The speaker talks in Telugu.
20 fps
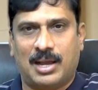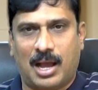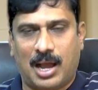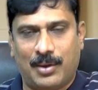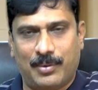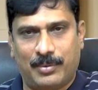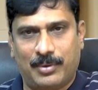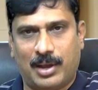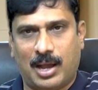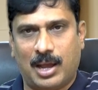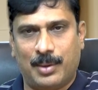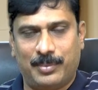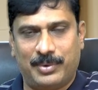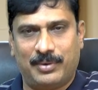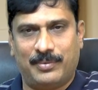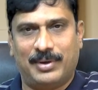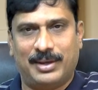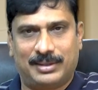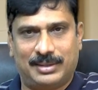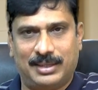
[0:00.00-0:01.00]
ఆమె ఆమె
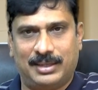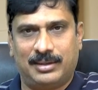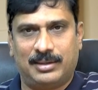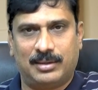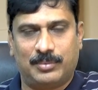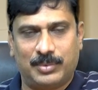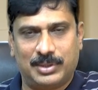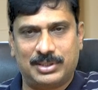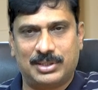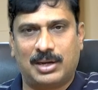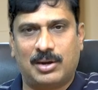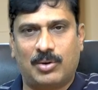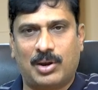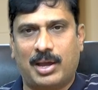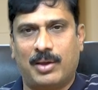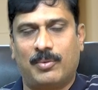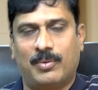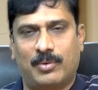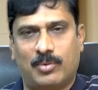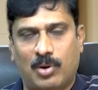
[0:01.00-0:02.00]
వ్యక్తి నిజంగా కూడా
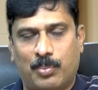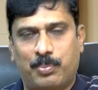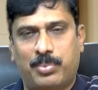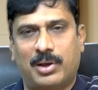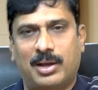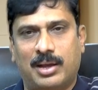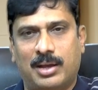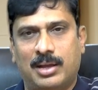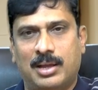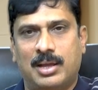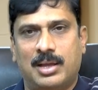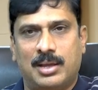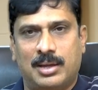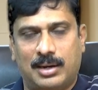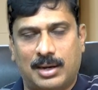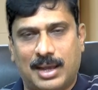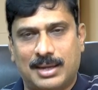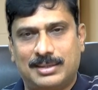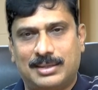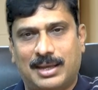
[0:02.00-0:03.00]
ఆమె గొప్ప
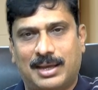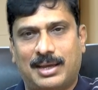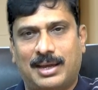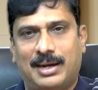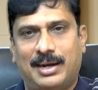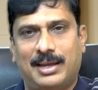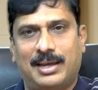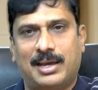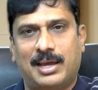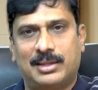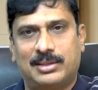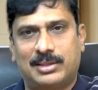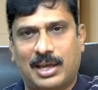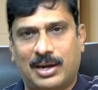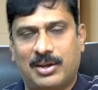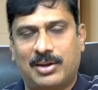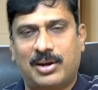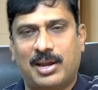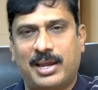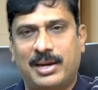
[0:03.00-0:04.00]
రాజశేఖర రెడ్డి గారి
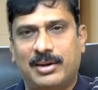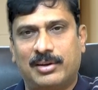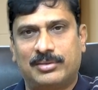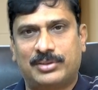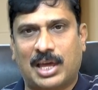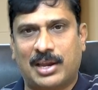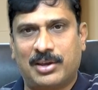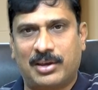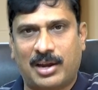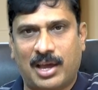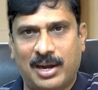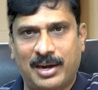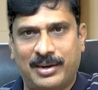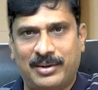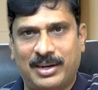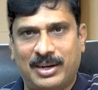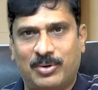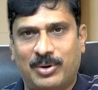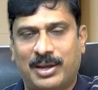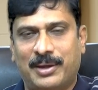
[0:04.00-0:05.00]
తనయరాయలు
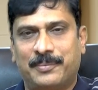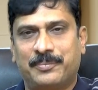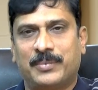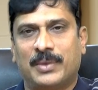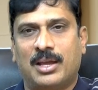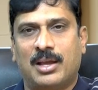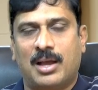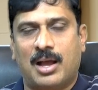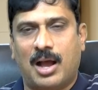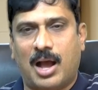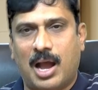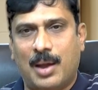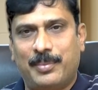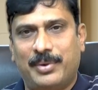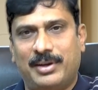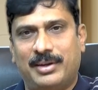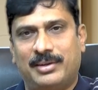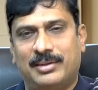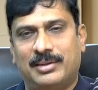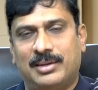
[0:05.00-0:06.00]
తనయరాలండి కూడా
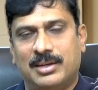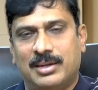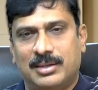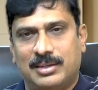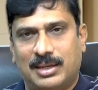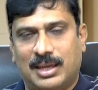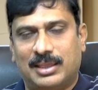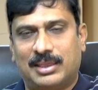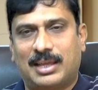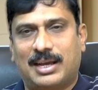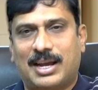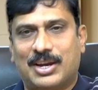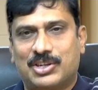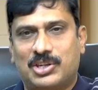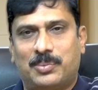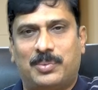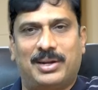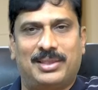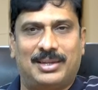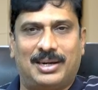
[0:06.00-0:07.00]
ఆమె ఎంత
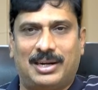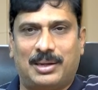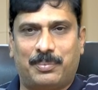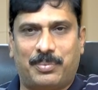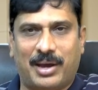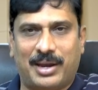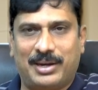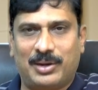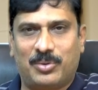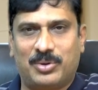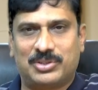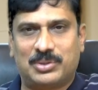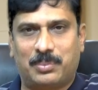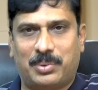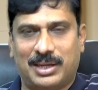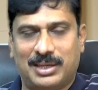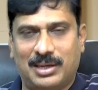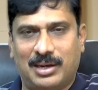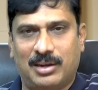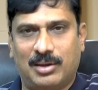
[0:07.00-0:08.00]
కష్టపడిందంటే పార్టీ కోసం
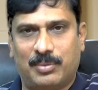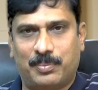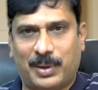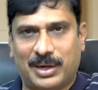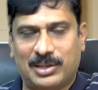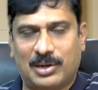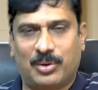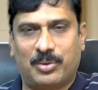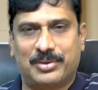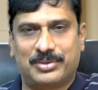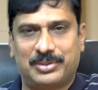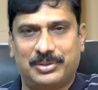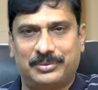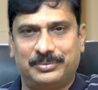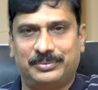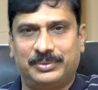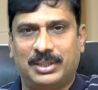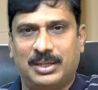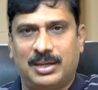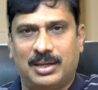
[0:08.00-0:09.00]
ప్రజల్లో ప్రజల కోసం
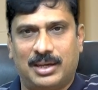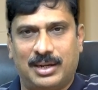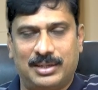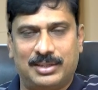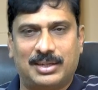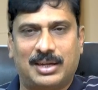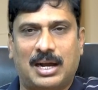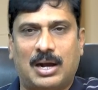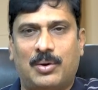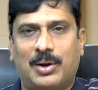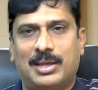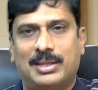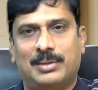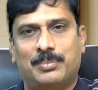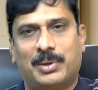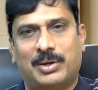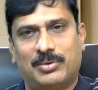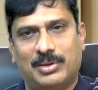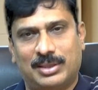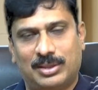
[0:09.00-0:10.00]
నిజంగా కూడా అది
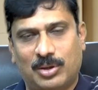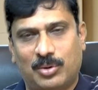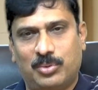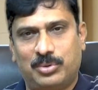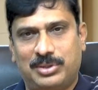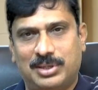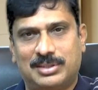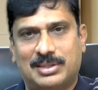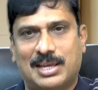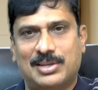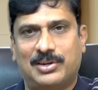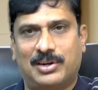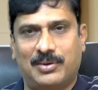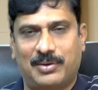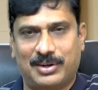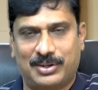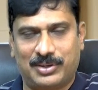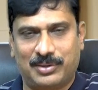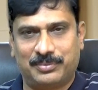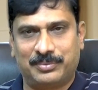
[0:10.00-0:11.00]
మనం ఎంతో
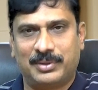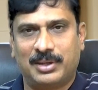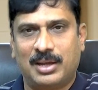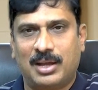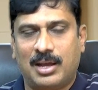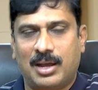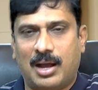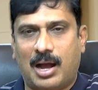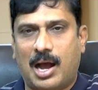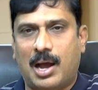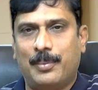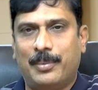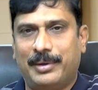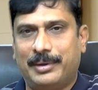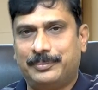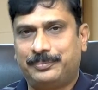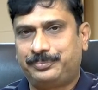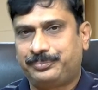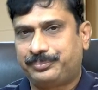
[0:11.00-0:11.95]
గుర్తించాల్సినటువంటి విషయం ఆమె